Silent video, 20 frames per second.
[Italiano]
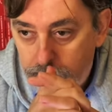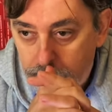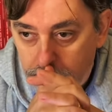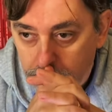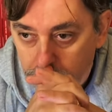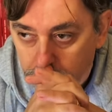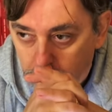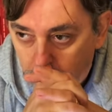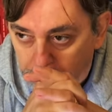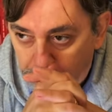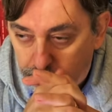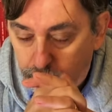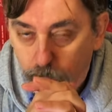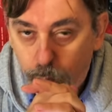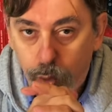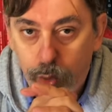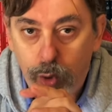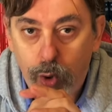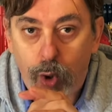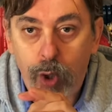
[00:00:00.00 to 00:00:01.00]
e
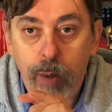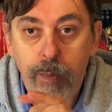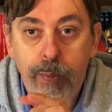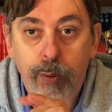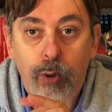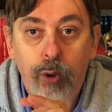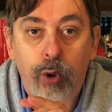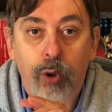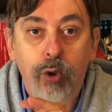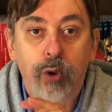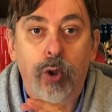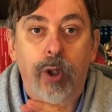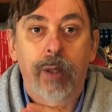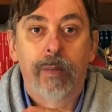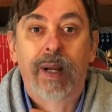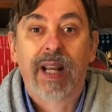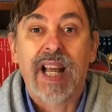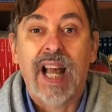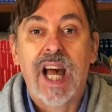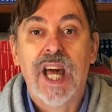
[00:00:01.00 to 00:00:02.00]
soprattutto il prodotto che
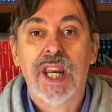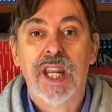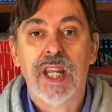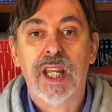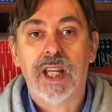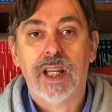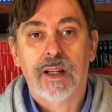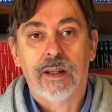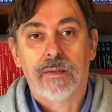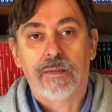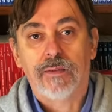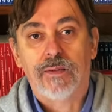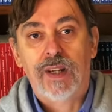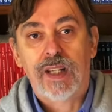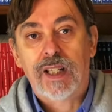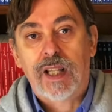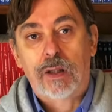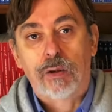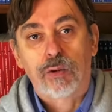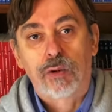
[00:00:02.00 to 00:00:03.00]
magari viene
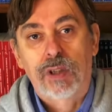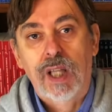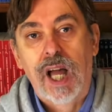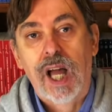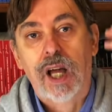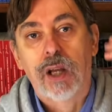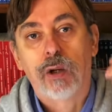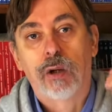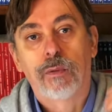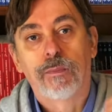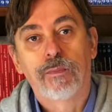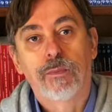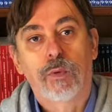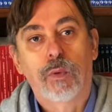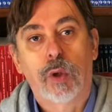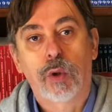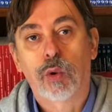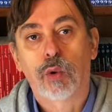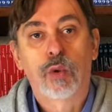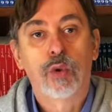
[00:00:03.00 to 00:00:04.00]
da lontano,
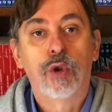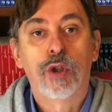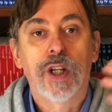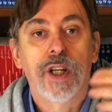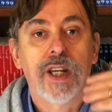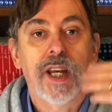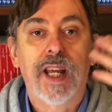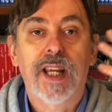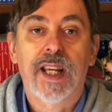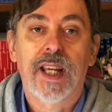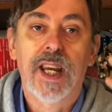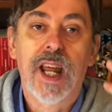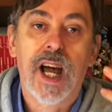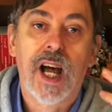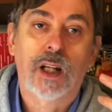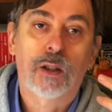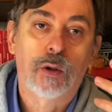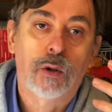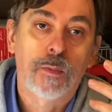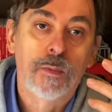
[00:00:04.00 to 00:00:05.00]
quando tu non eri neanche
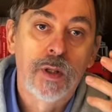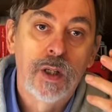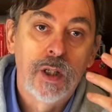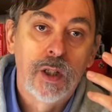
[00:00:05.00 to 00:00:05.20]
nato,